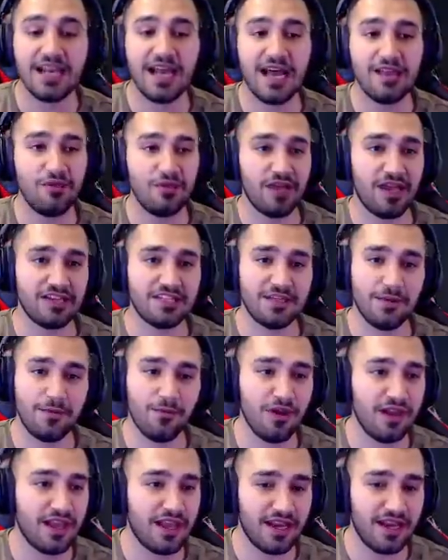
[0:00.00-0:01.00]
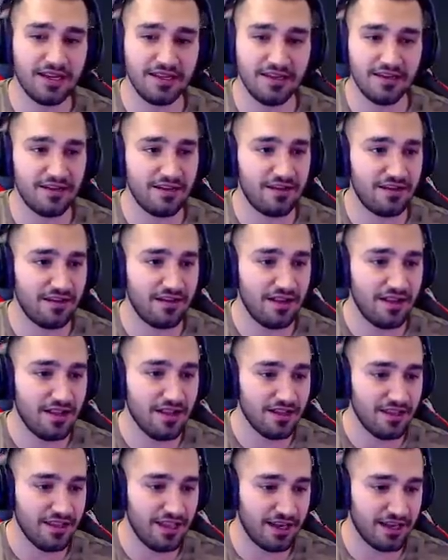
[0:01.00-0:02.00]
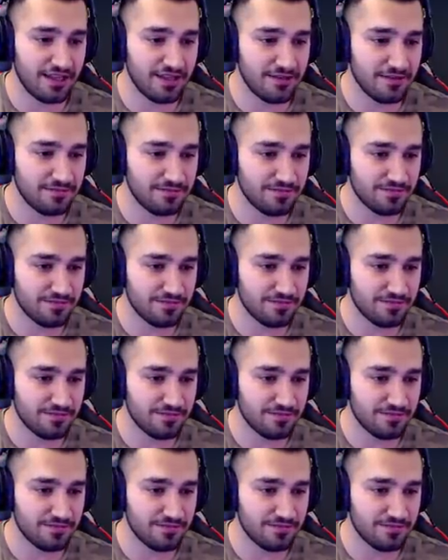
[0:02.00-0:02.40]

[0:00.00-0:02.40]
اللي عنده يعني شباب والله يعني آه يعني